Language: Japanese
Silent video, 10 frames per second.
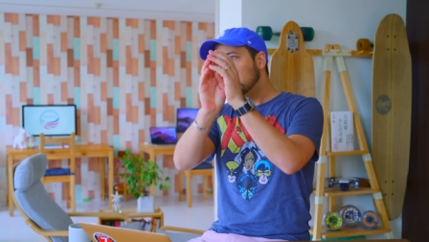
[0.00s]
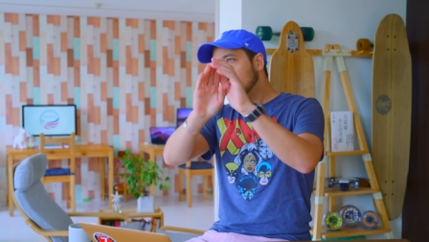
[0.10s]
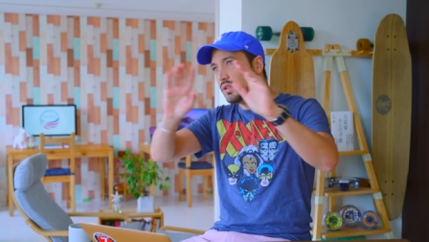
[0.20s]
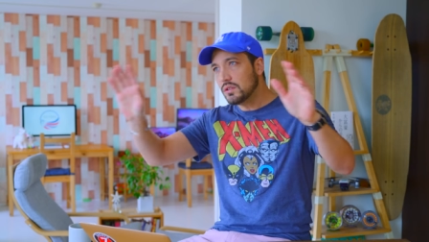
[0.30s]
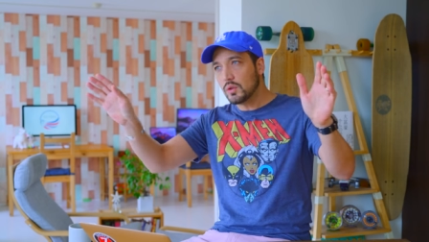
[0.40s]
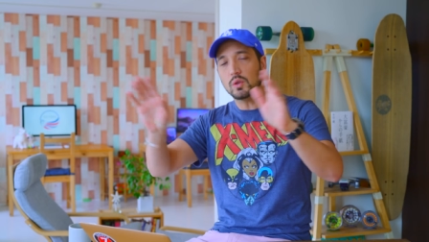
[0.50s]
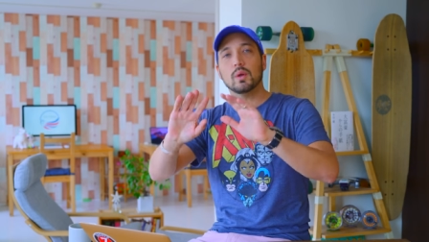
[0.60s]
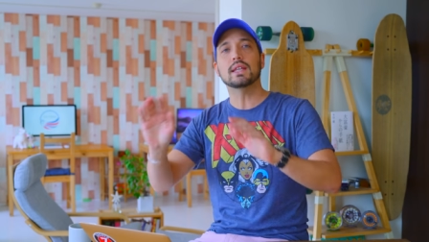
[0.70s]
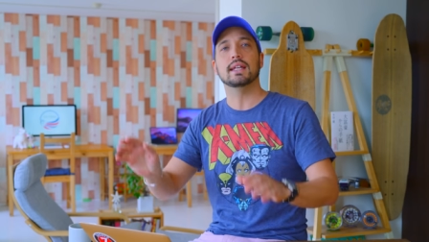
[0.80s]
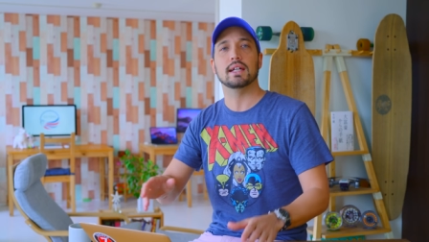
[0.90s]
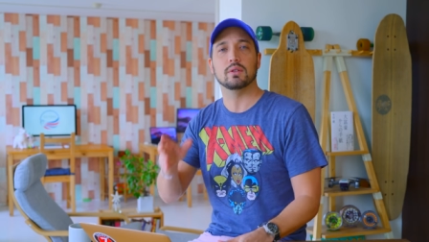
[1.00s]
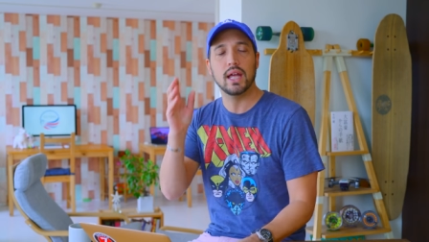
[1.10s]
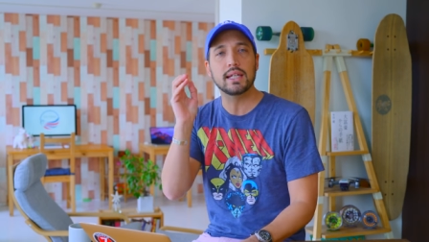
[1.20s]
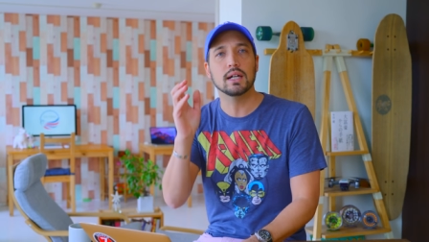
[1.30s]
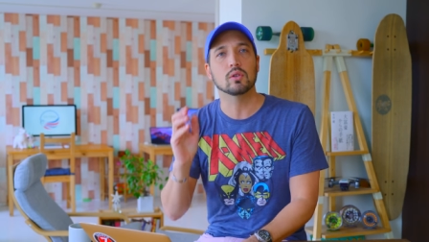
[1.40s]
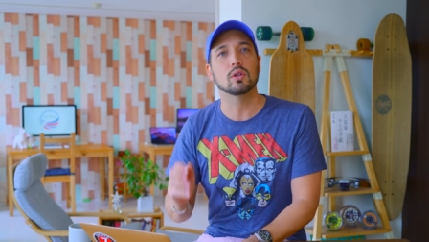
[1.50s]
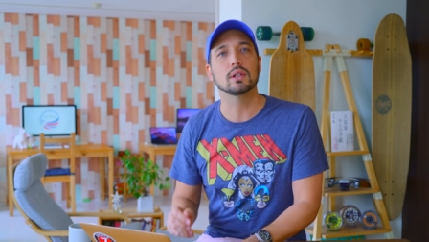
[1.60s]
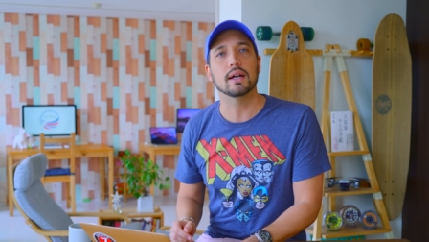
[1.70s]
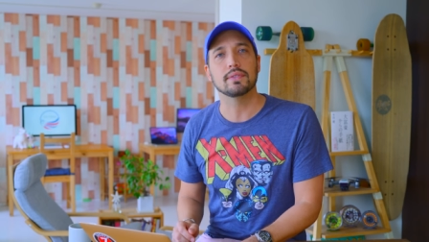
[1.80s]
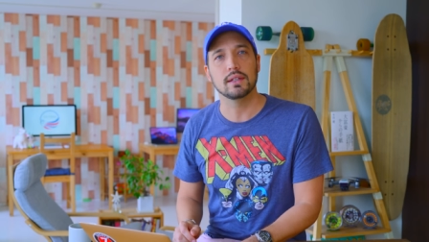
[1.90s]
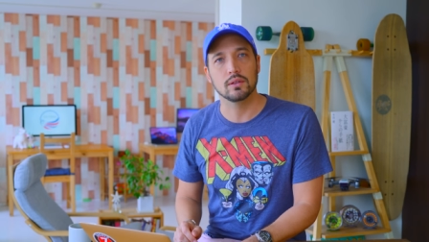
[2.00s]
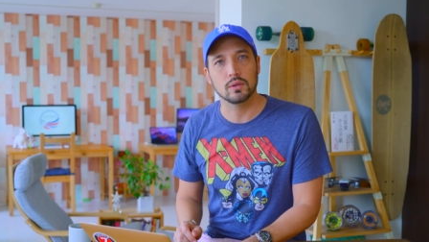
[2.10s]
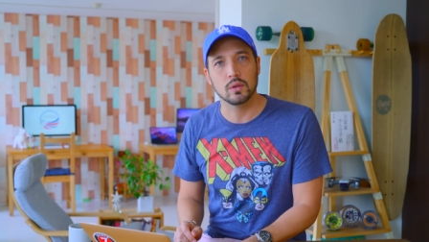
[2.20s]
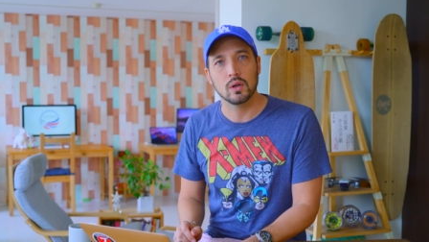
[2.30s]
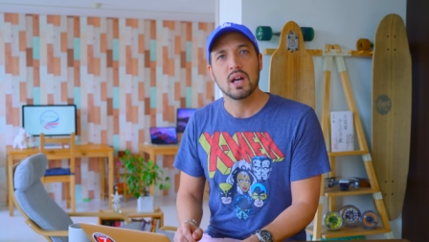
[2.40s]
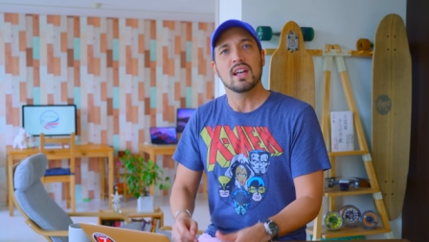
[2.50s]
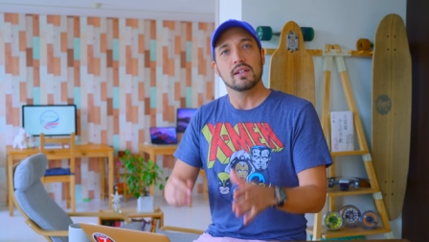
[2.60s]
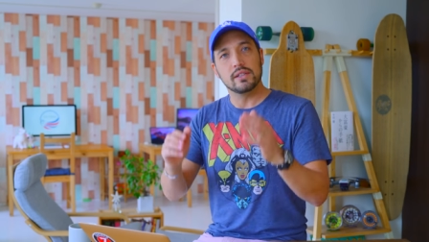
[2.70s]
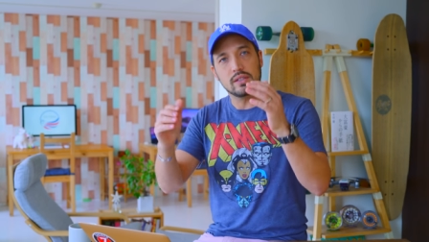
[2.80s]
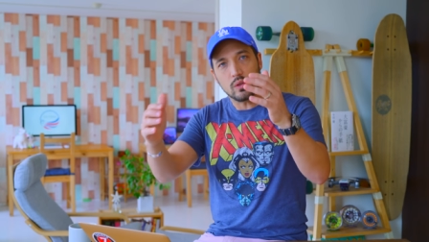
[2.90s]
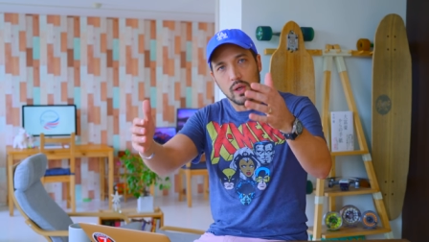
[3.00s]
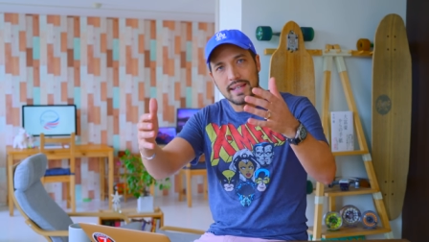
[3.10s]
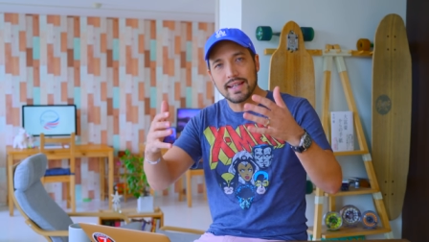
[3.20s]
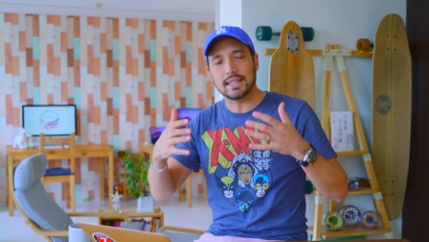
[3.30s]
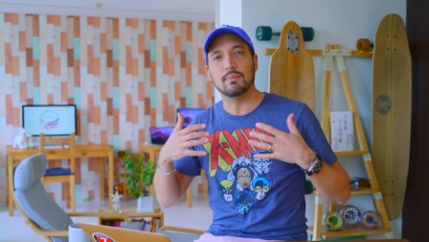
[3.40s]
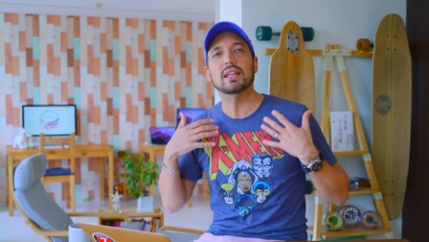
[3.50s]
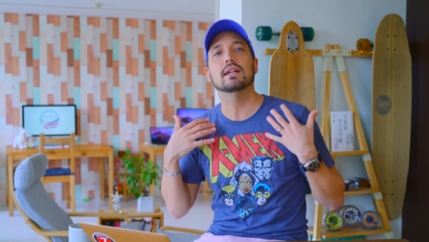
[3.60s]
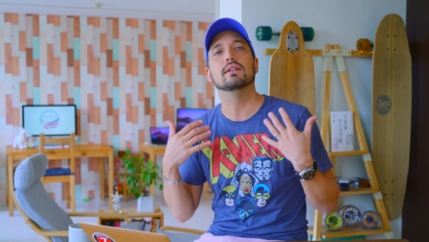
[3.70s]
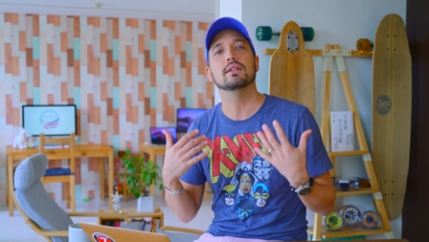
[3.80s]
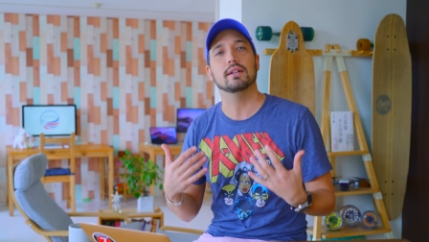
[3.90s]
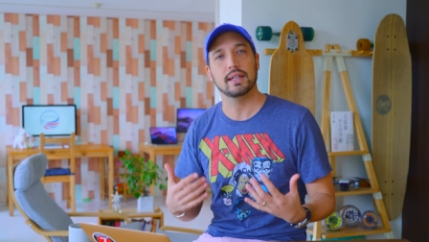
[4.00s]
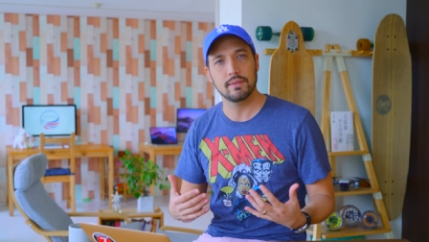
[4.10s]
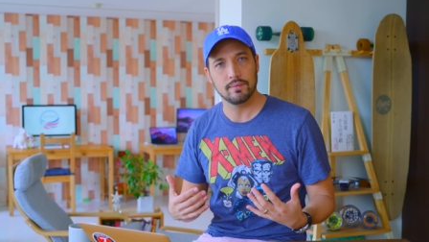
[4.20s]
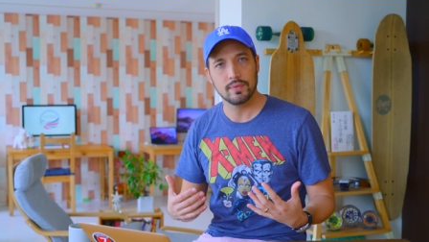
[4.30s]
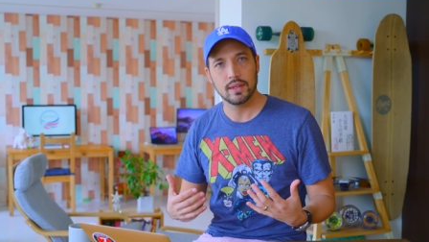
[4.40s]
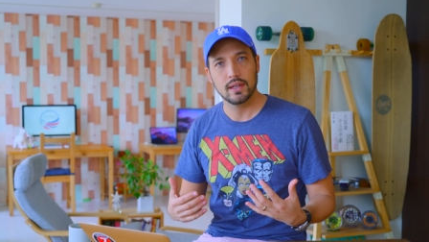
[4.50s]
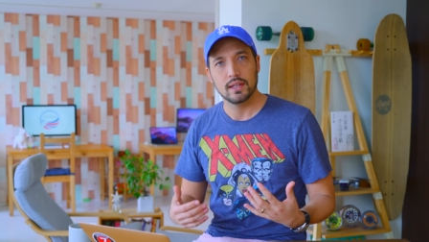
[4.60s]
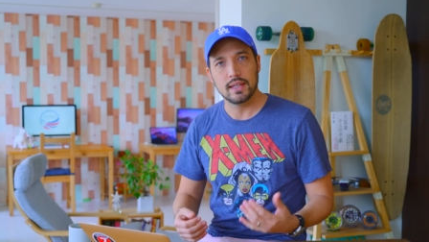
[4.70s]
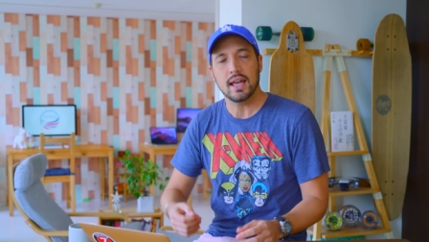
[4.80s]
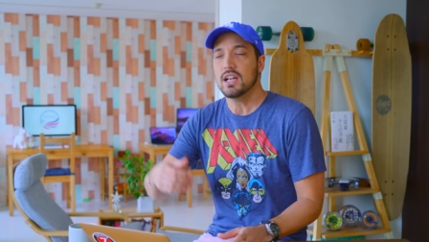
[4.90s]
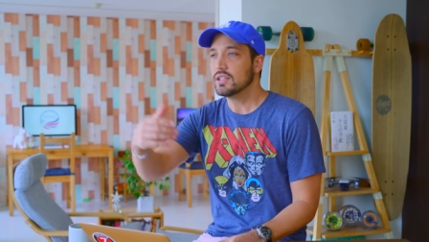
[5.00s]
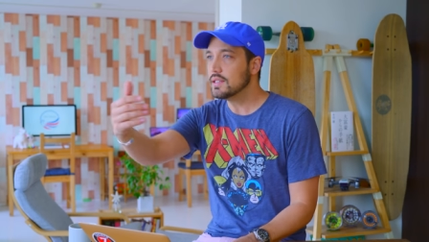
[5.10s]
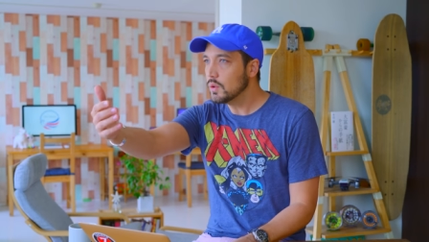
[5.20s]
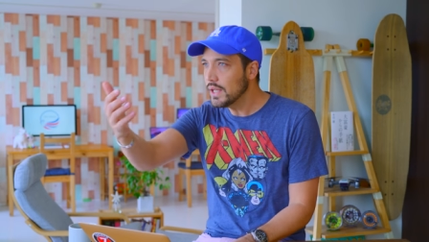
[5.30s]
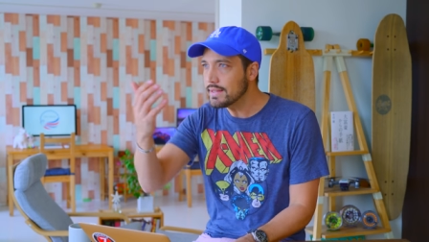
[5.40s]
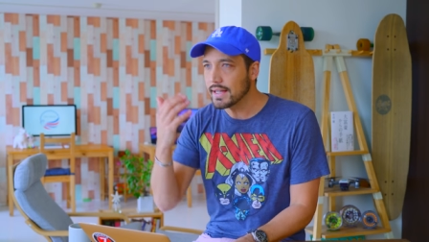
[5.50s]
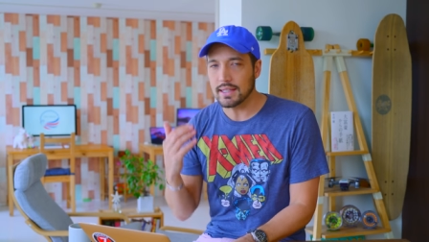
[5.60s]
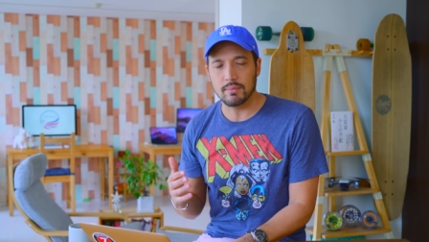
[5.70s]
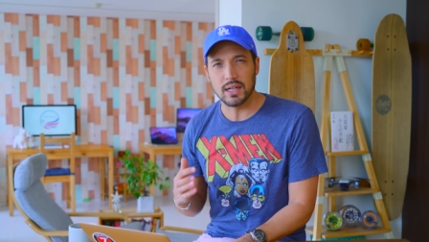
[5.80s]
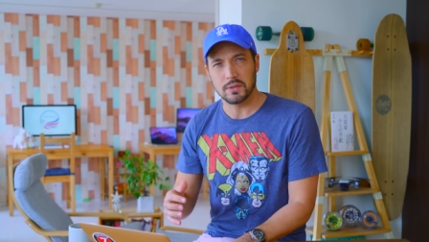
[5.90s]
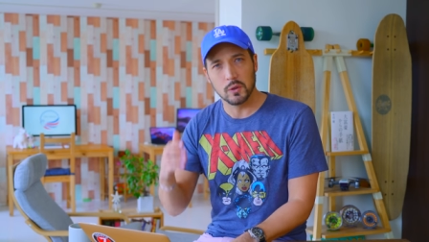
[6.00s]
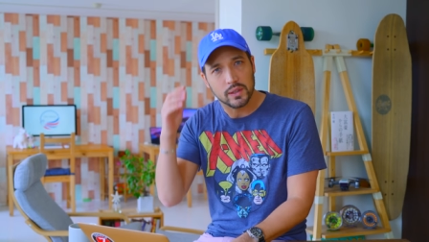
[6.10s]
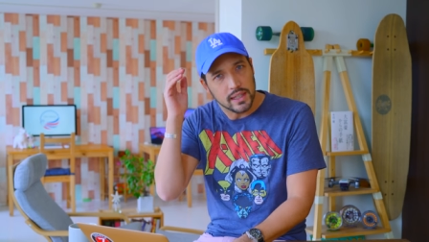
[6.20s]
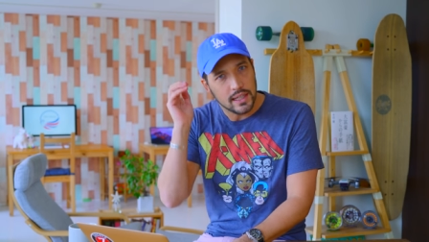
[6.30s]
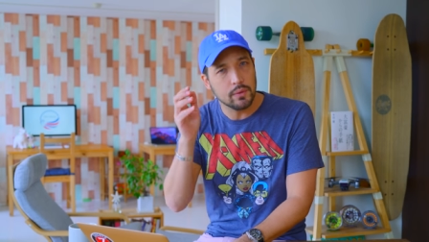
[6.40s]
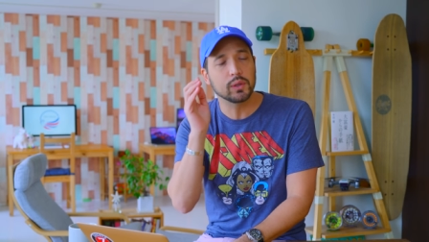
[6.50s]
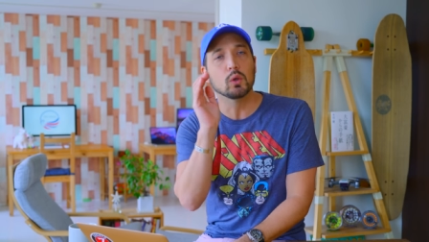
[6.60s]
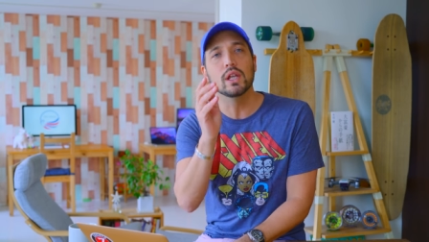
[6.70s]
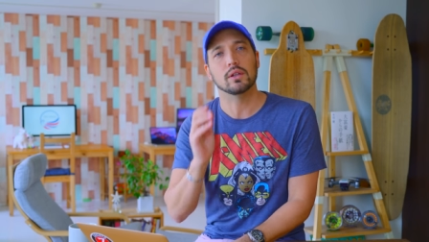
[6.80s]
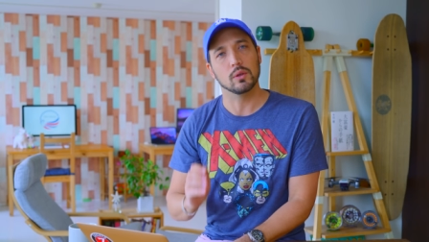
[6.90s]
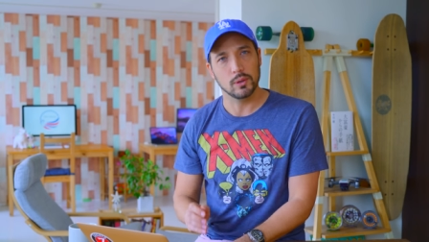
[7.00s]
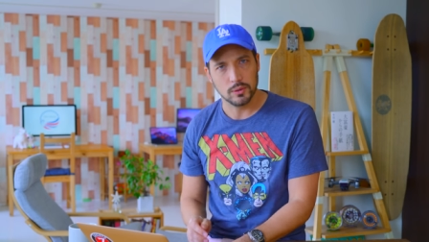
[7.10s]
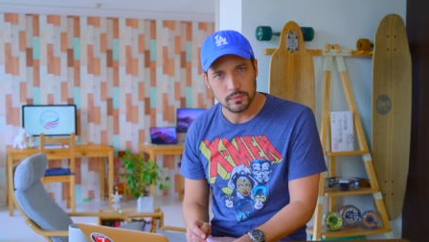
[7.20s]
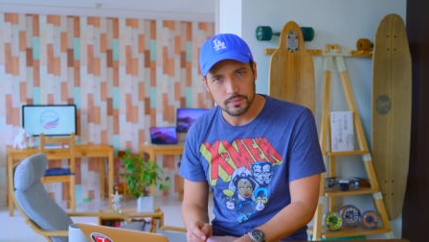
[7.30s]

ずっと断ってないと何が起こるかっていうと、ストレスが溜まってくるんだよね。で、ストレスが溜まると人間はどうなると思う？